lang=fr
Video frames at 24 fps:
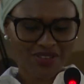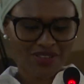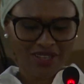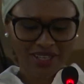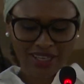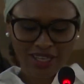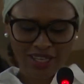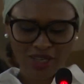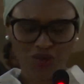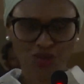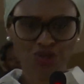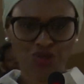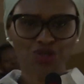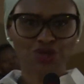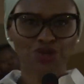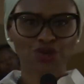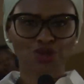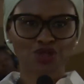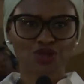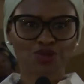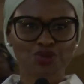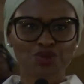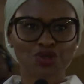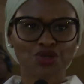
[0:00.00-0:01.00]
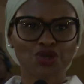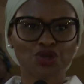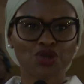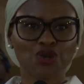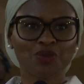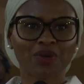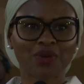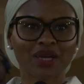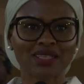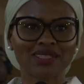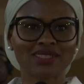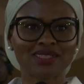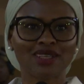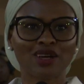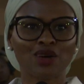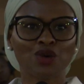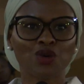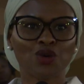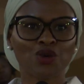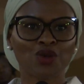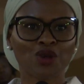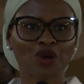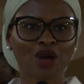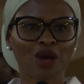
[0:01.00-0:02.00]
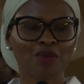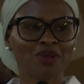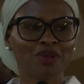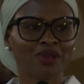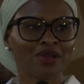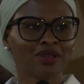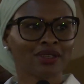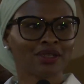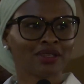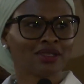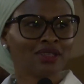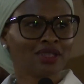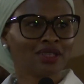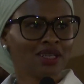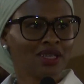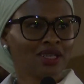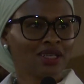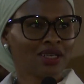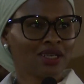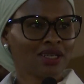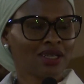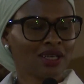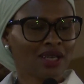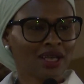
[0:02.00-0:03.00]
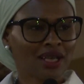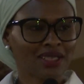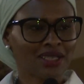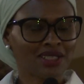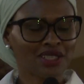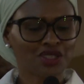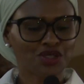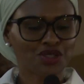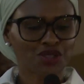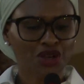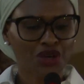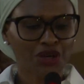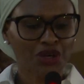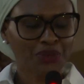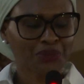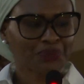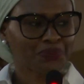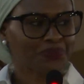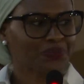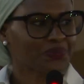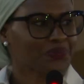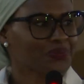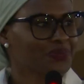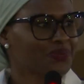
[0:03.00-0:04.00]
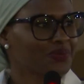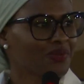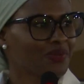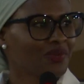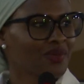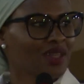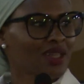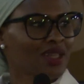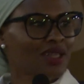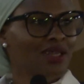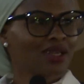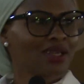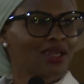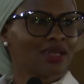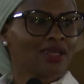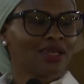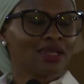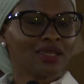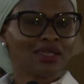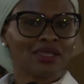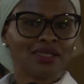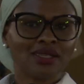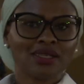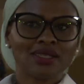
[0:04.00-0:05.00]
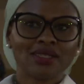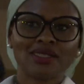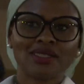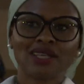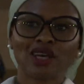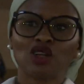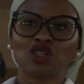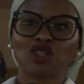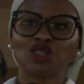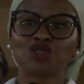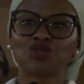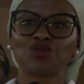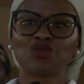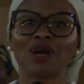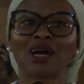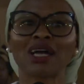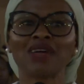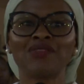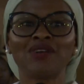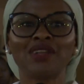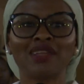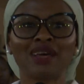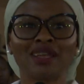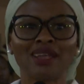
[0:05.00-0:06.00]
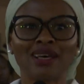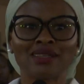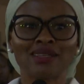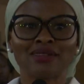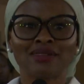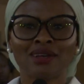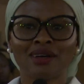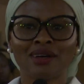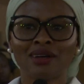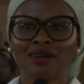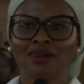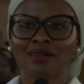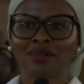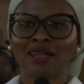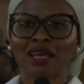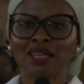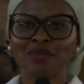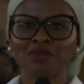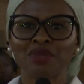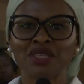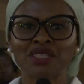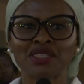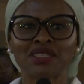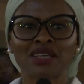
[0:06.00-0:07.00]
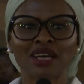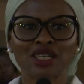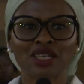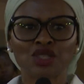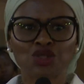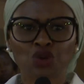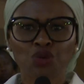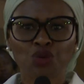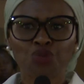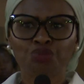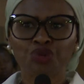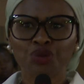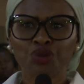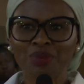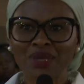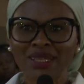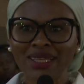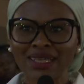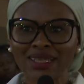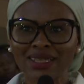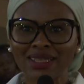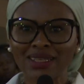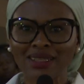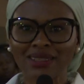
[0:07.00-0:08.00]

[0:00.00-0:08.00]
quelque chose, Monsieur le Président, honorable assesseur. C'est que je suis arrivée dans l'administration publique